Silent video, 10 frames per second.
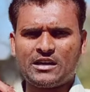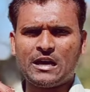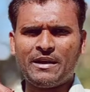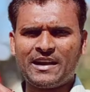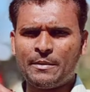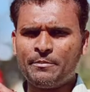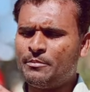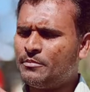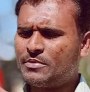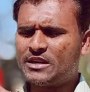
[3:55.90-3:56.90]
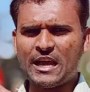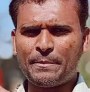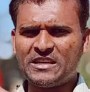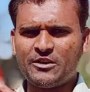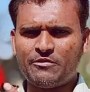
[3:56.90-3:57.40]
డబల్ గేమ్ టేప్
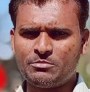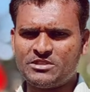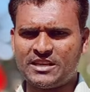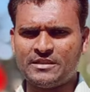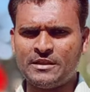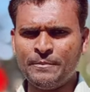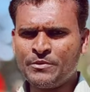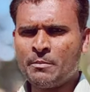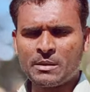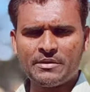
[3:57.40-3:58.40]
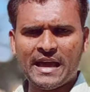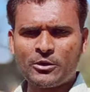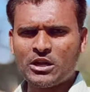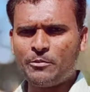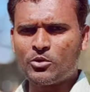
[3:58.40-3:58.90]
అయితే ఇవ్వడం జరిగింది మనం
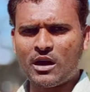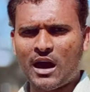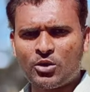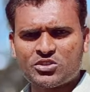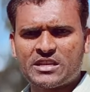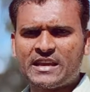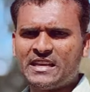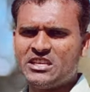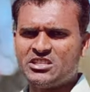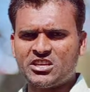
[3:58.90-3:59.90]
డైరెక్ట్ ఇప్పుడు కార్లో స్టిక్ అయితే